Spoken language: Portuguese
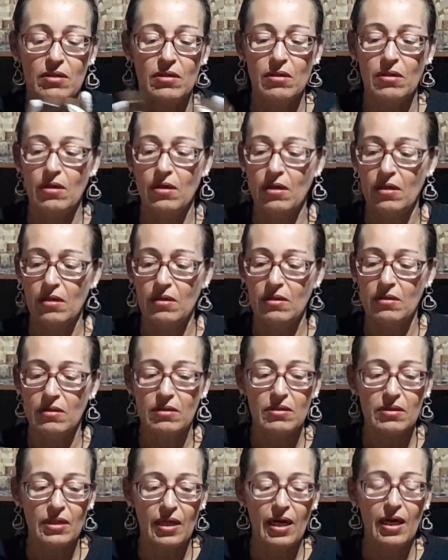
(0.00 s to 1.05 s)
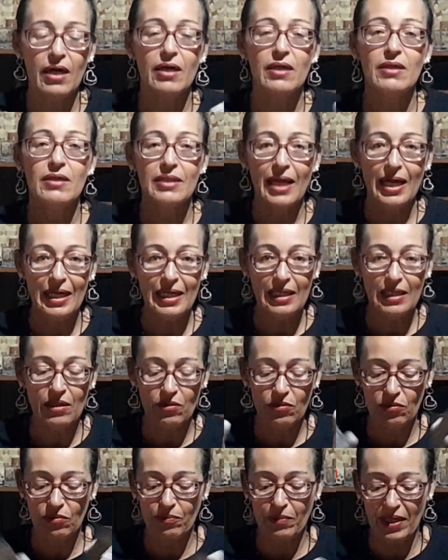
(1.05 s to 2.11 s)
Ó, tá? Tá
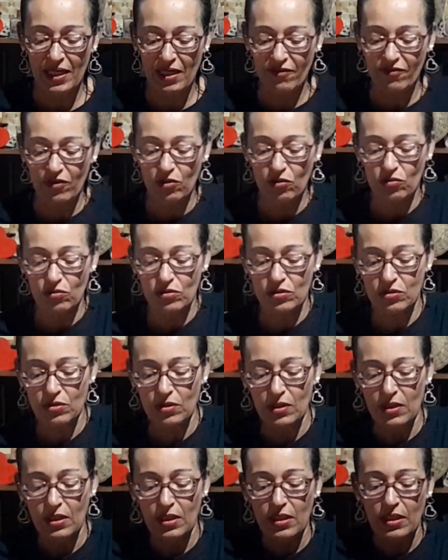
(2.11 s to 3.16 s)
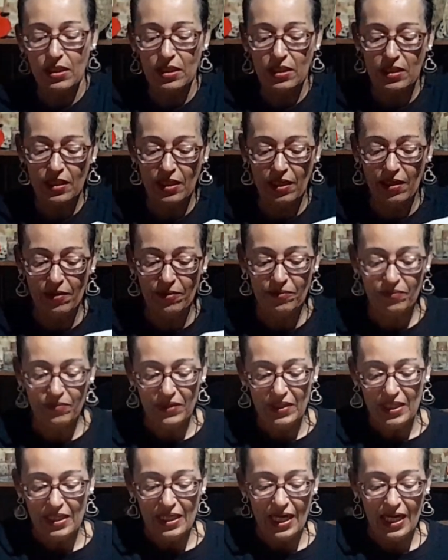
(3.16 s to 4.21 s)
lindo, maravilhoso. Então,
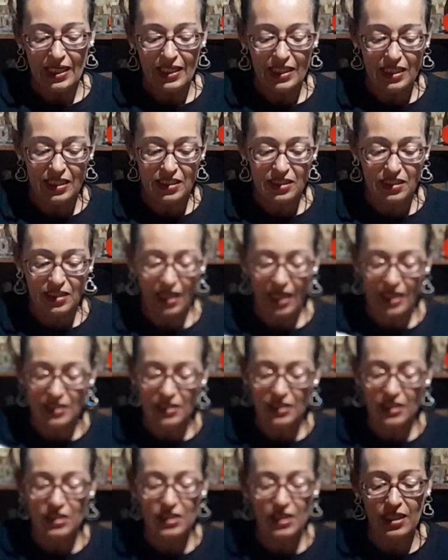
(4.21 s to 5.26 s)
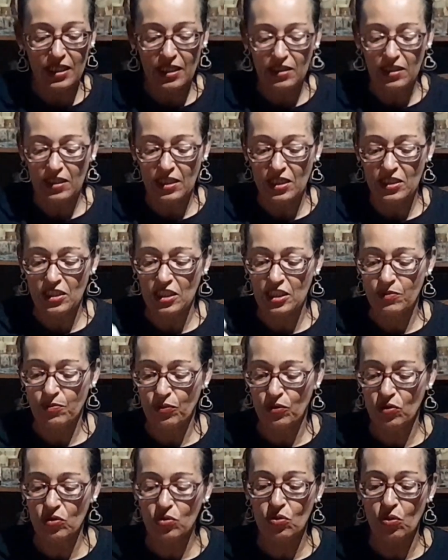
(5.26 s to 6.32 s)
aqui está. Esse desse secando aqui, gente,
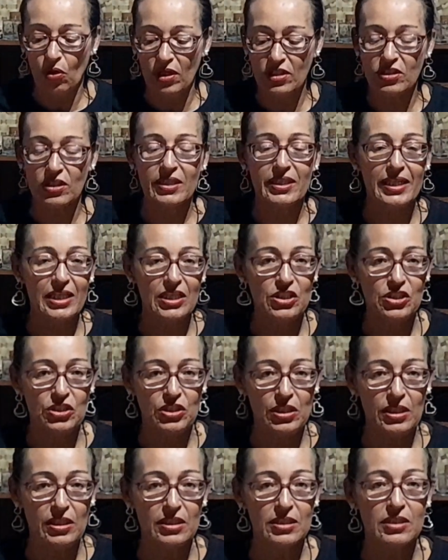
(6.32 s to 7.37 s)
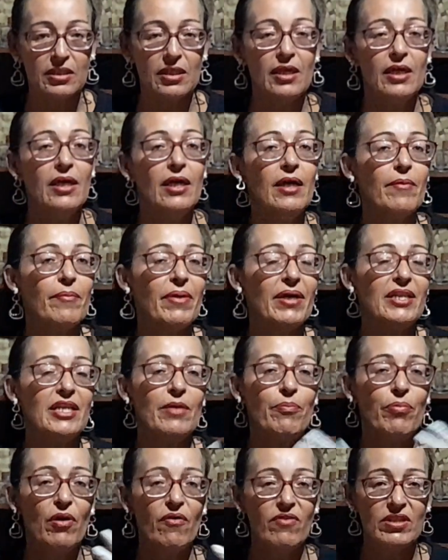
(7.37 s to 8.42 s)
por dois ou três dias para
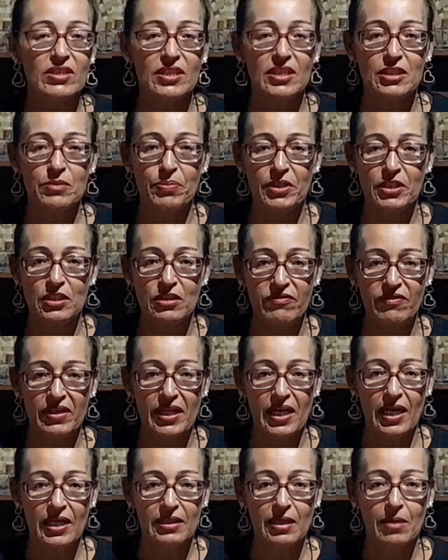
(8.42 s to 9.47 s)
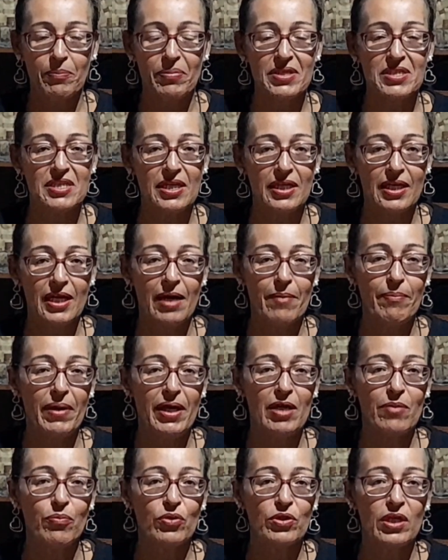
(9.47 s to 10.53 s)
depois vocês plastificar, tá? Para secar
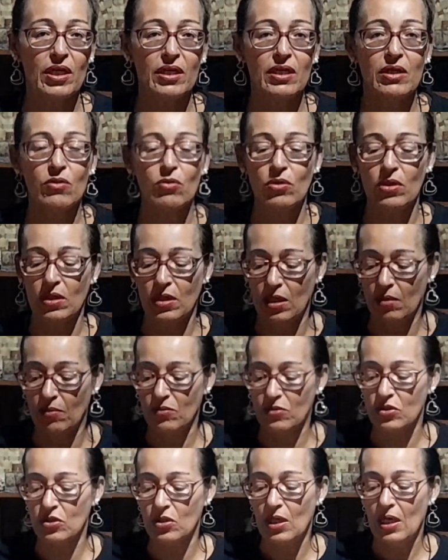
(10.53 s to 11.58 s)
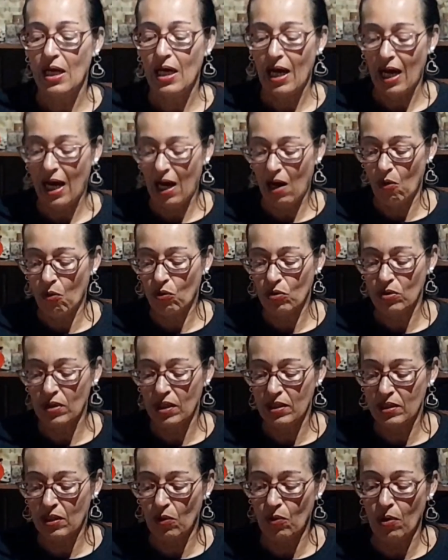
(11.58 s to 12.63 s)
bem, porque aqui colocamos álcool,
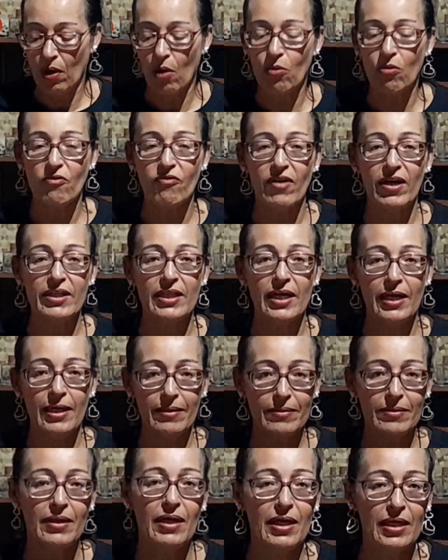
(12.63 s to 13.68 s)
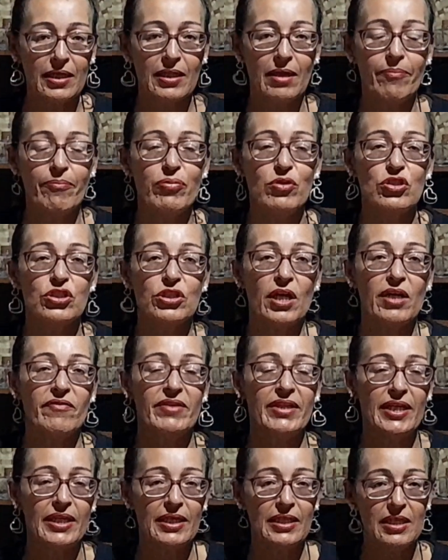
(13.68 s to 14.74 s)
né? Então, o álcool vai dar aquela puxada,
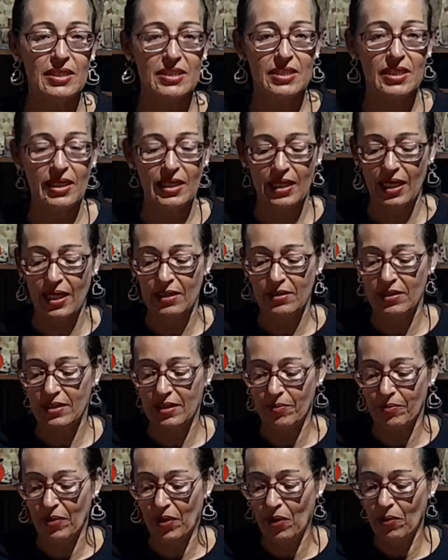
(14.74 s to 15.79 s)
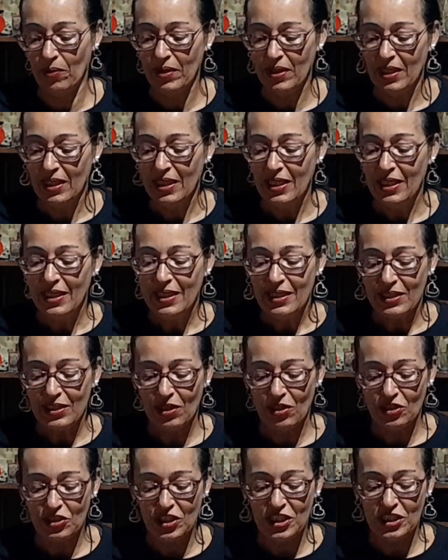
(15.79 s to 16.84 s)
vai dar aquela secada, tá bom?
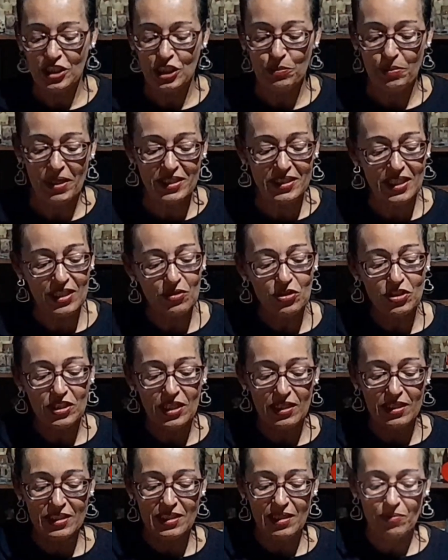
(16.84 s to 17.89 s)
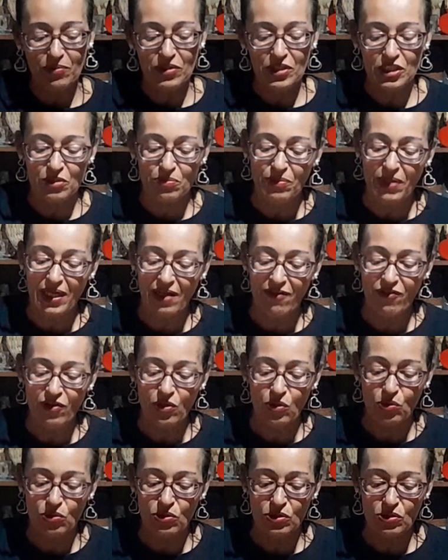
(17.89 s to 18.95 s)
Então, gente, espero que vocês tenham gostado desse sabonete
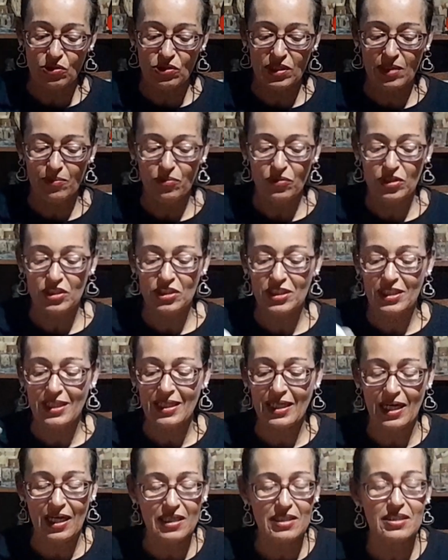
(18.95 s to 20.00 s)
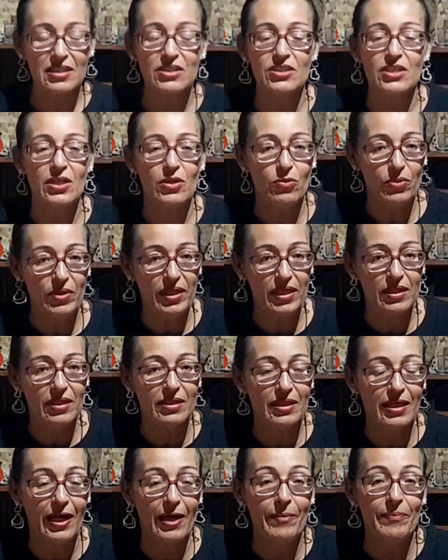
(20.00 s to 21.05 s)
maravilhoso, nosso sabonete de casca de aroeira,
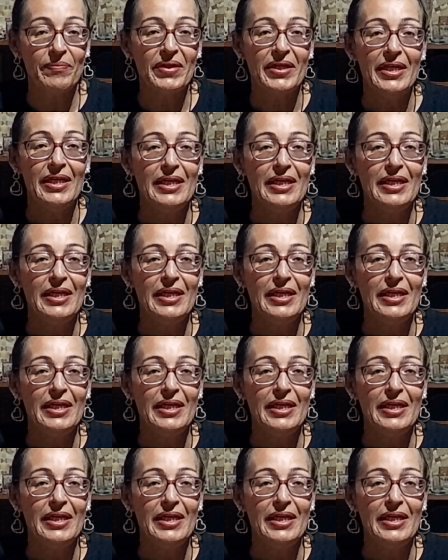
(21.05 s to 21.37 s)
tá?